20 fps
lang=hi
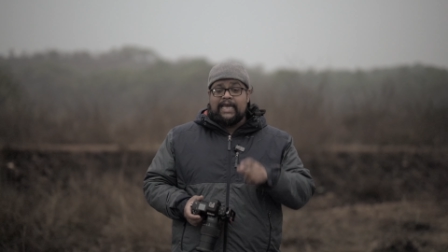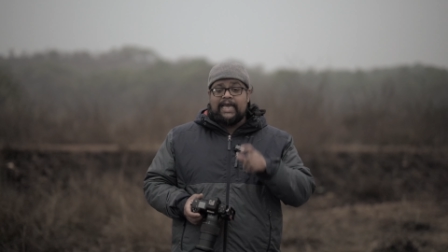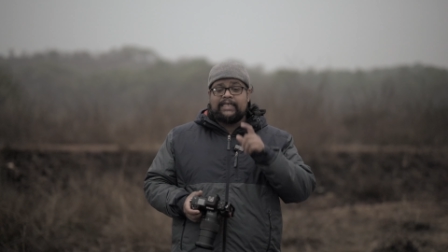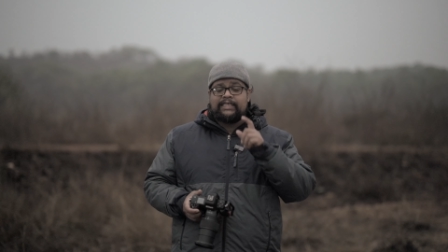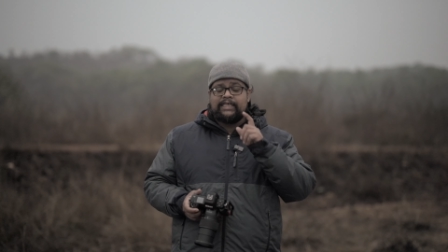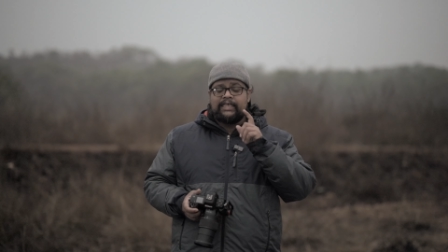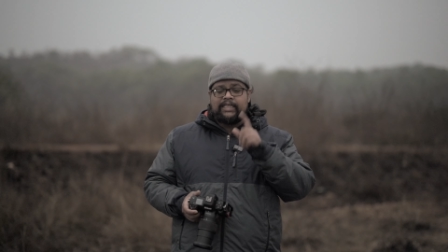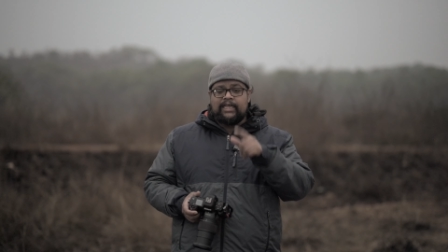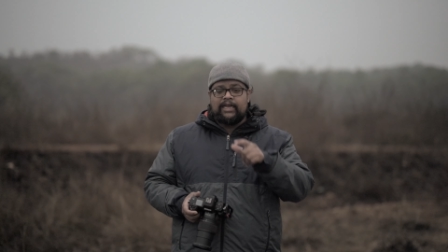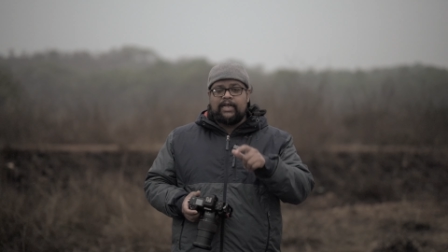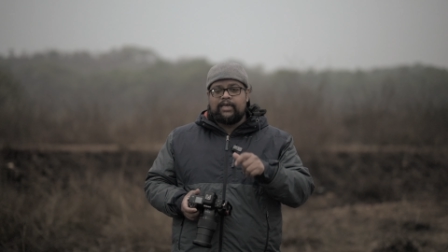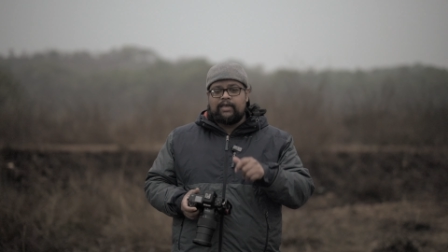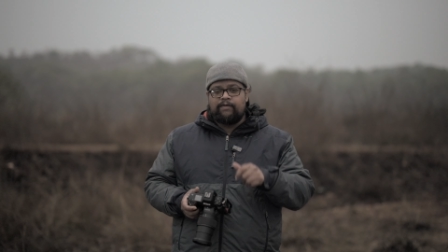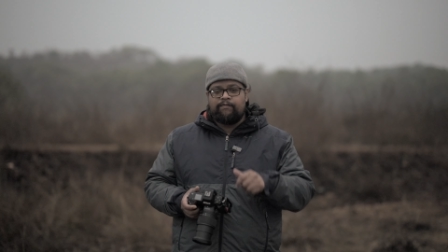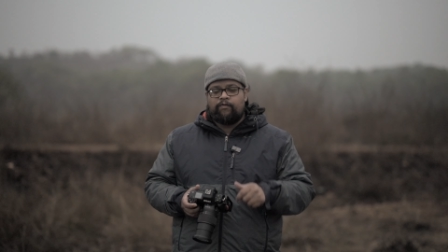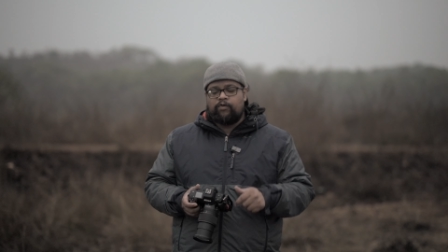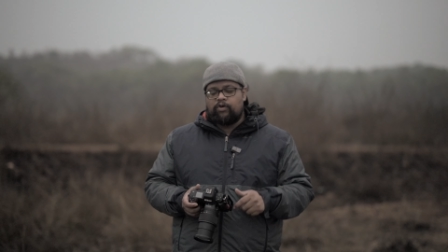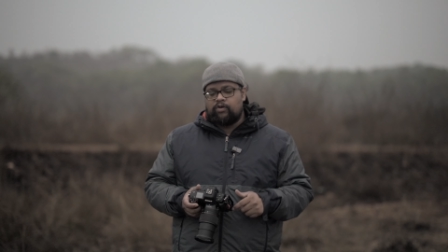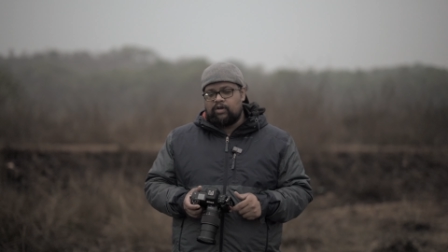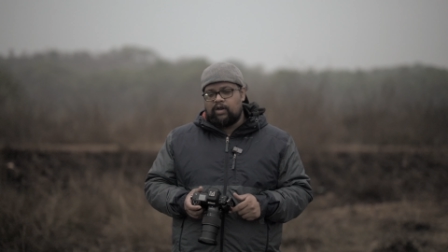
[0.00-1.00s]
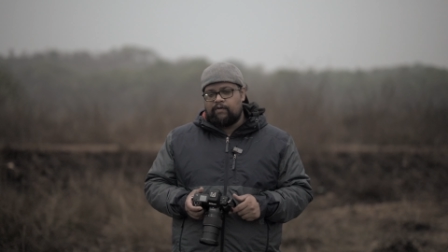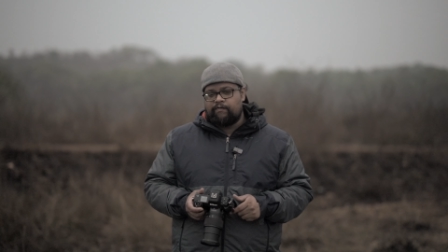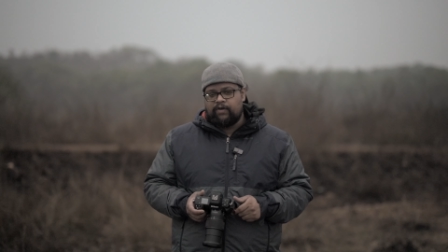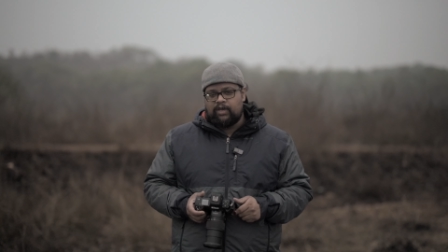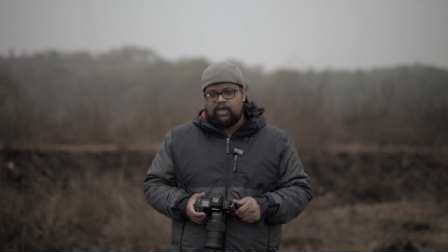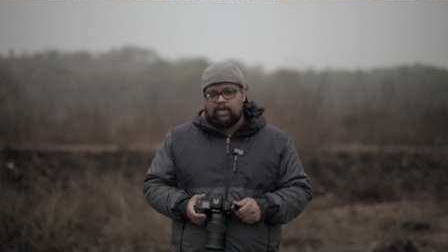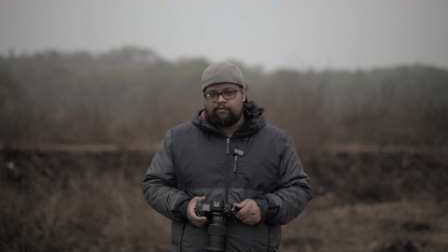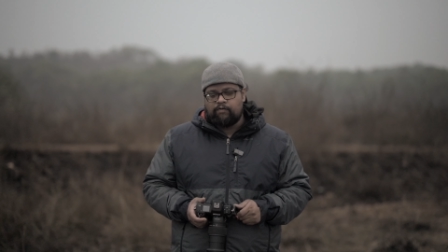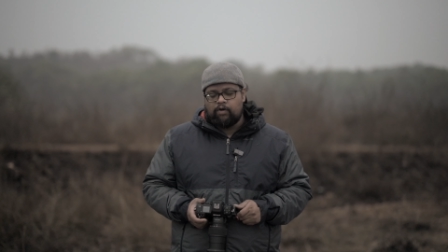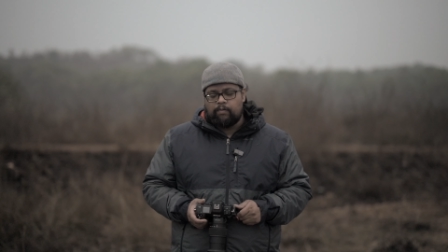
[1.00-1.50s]
इसी तरह के फोटोग्राफी
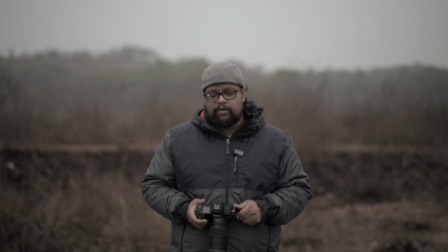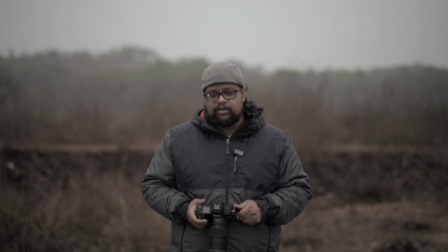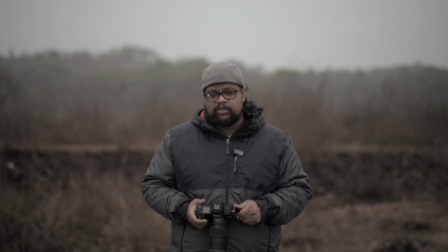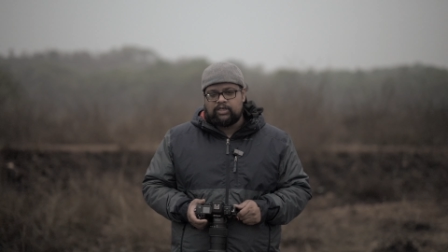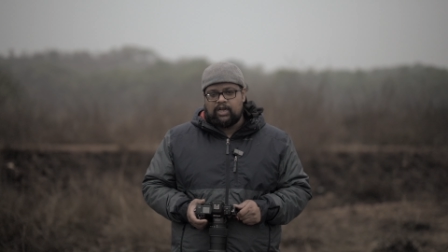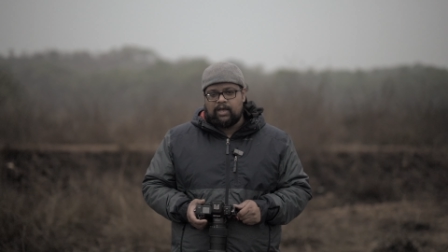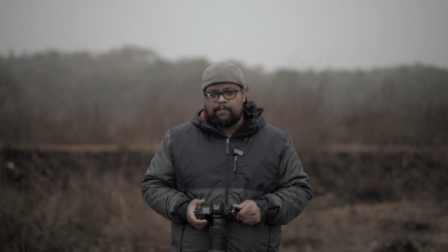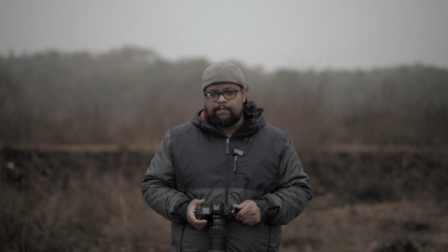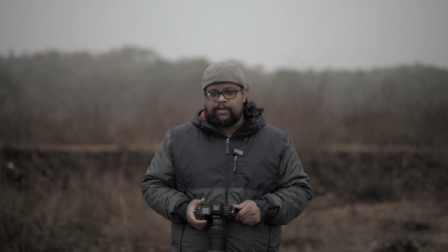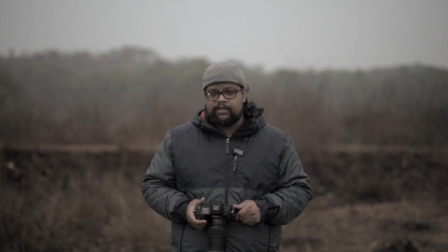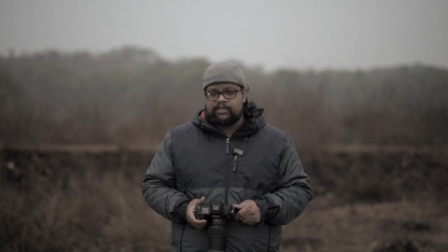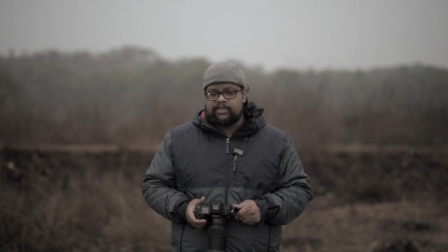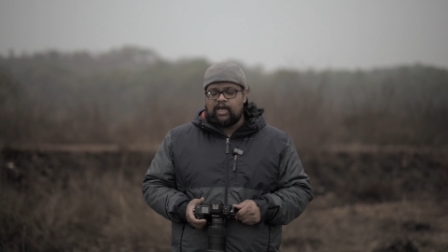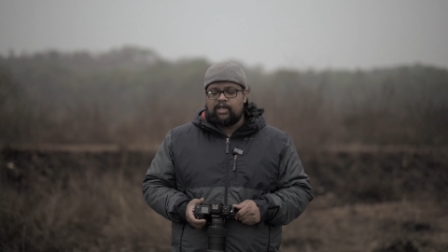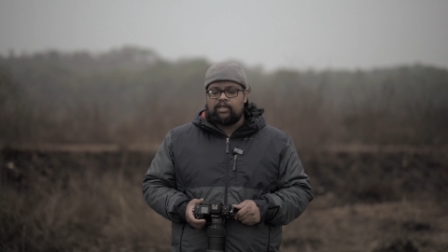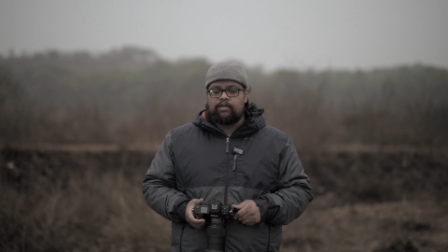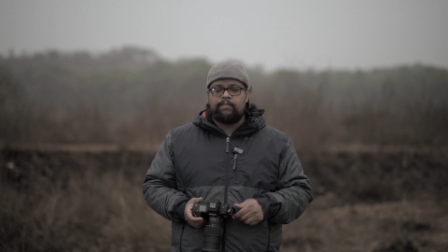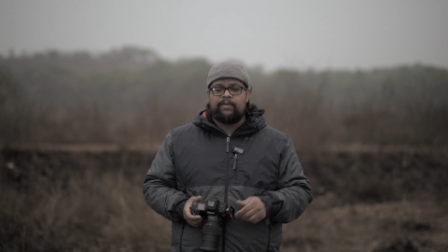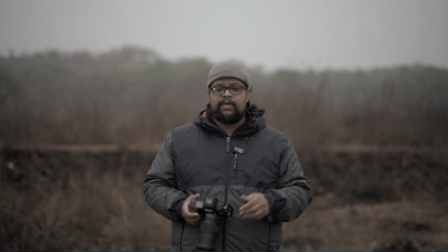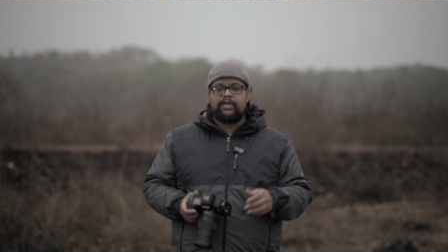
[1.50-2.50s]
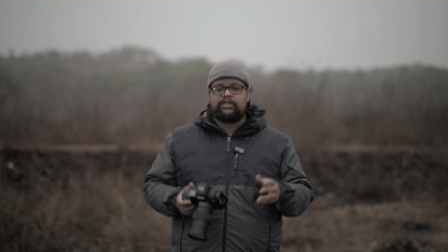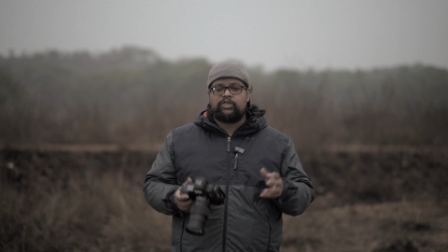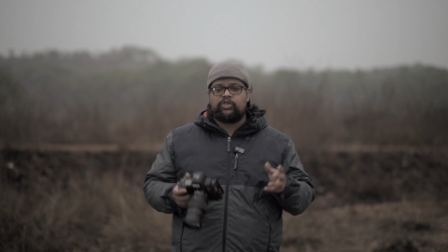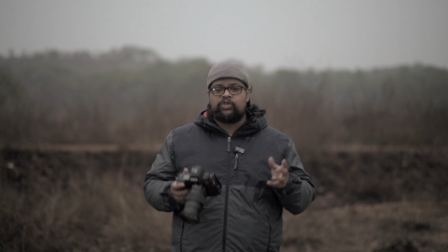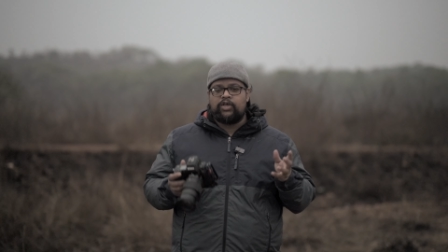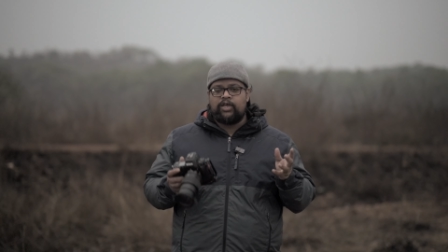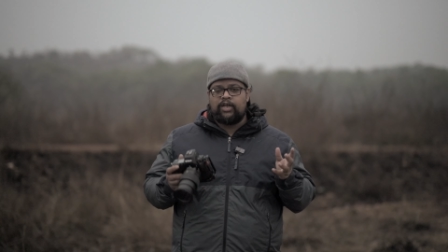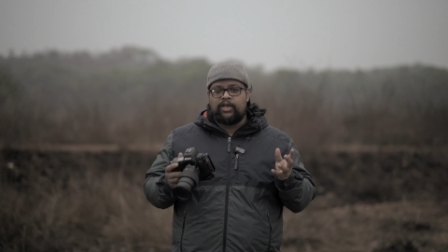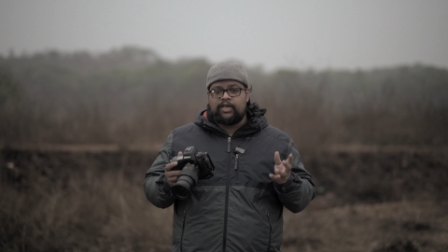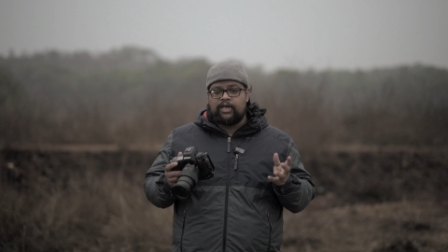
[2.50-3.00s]
की इन्फॉर्मेशन आपके साथ मैं
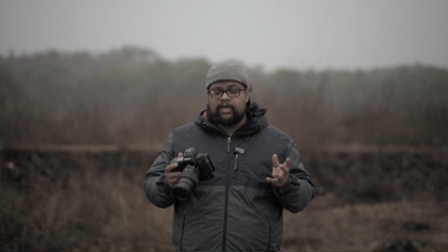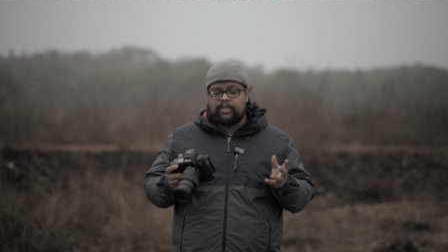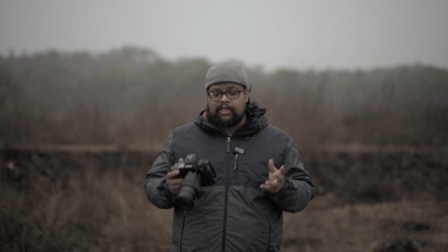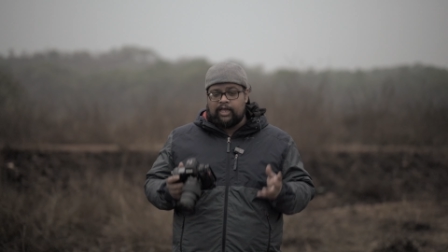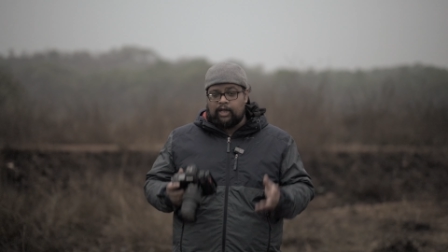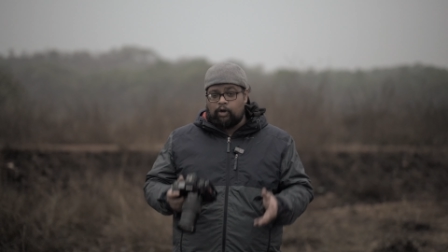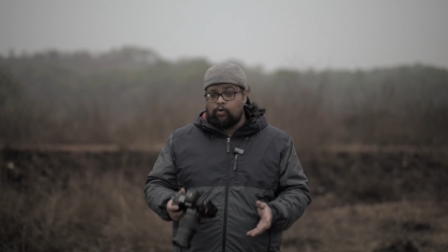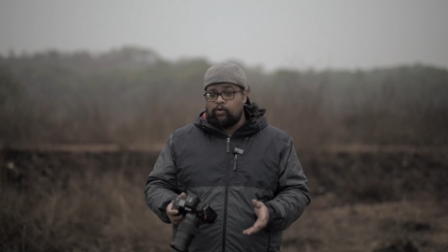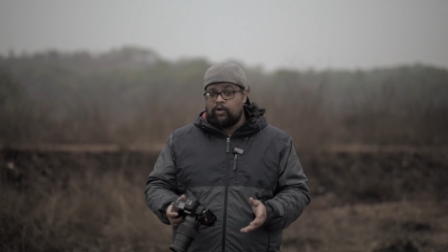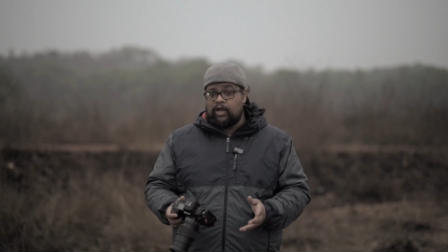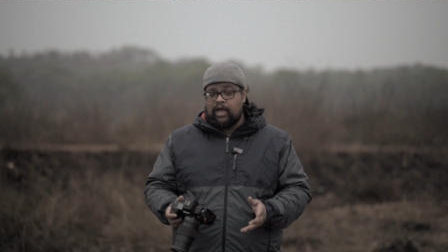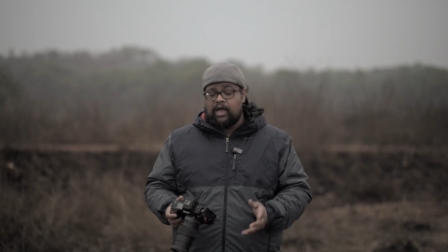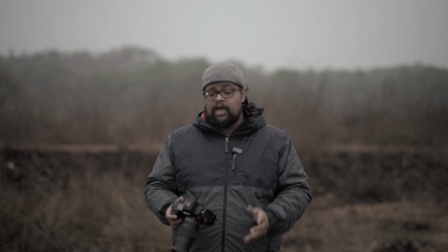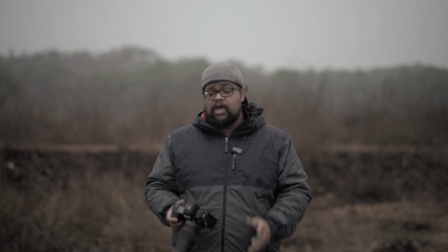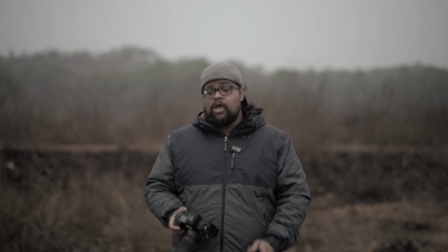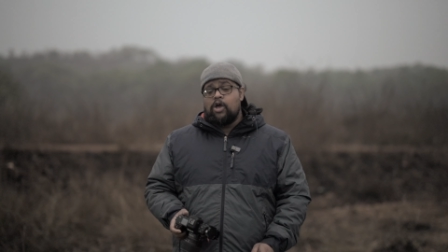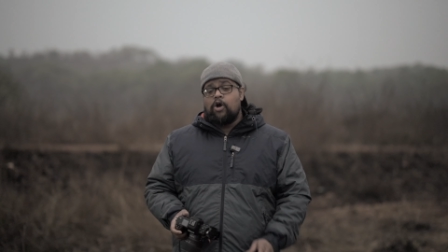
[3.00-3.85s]
शेयर करता रहूँगा